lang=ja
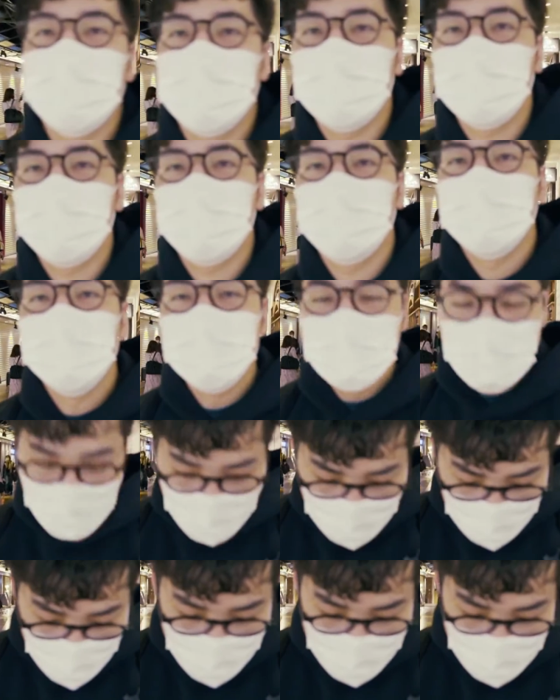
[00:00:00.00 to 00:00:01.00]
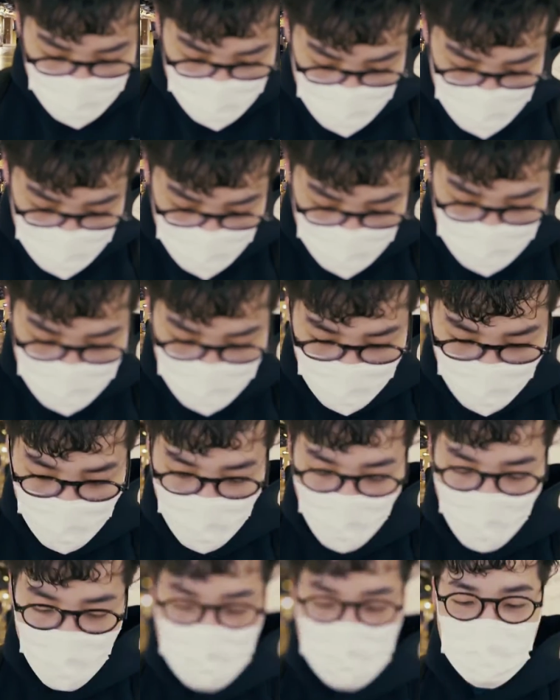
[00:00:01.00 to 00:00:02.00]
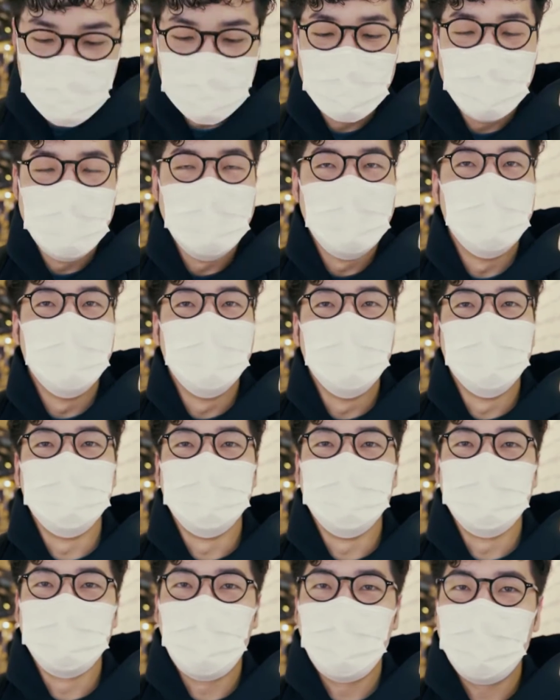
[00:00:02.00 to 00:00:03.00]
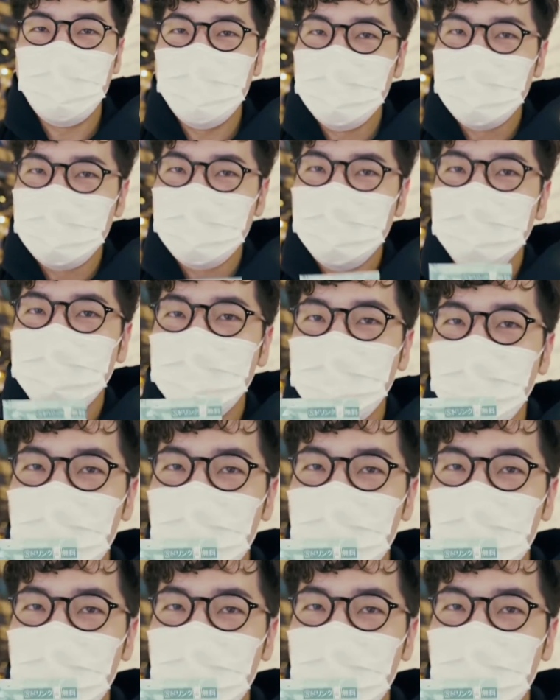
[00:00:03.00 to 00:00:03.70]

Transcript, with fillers: かなんでここなのこのドリンク無